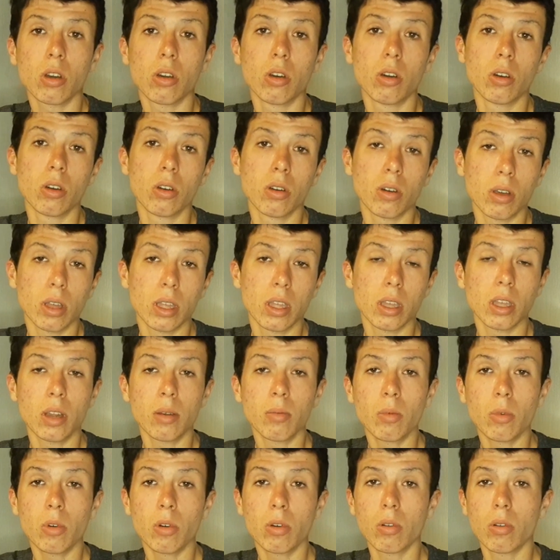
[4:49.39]
Euh,
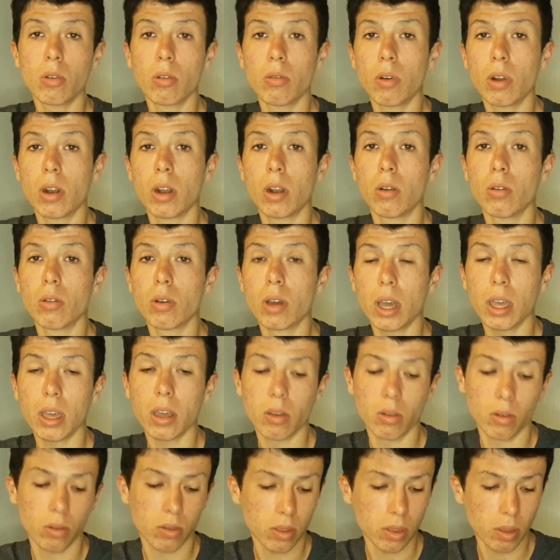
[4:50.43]
également, euh, voilà,
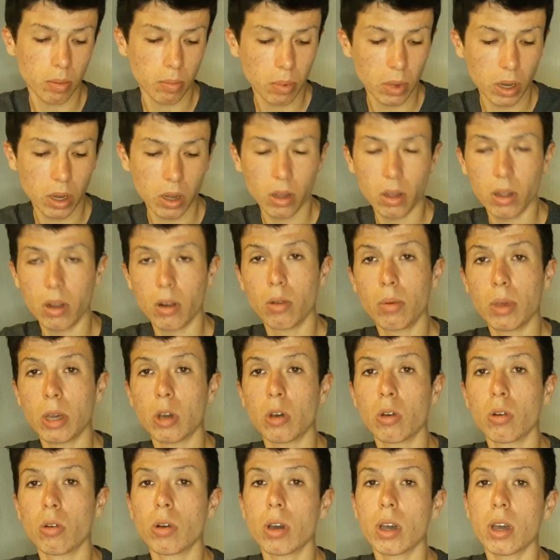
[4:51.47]
l'horaire, euh, c'est pas le
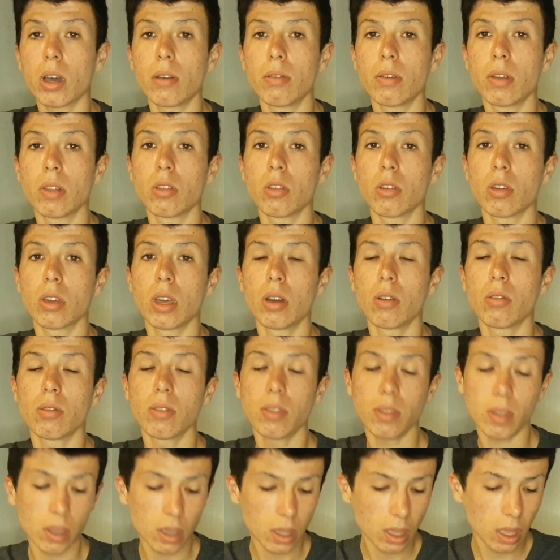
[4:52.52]
meilleur horaire à
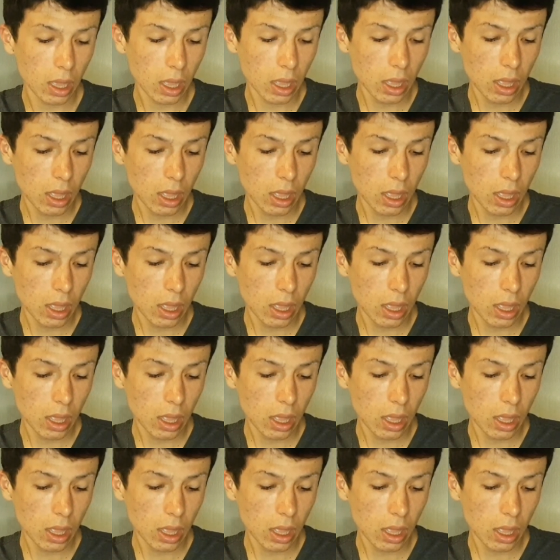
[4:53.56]
20h45.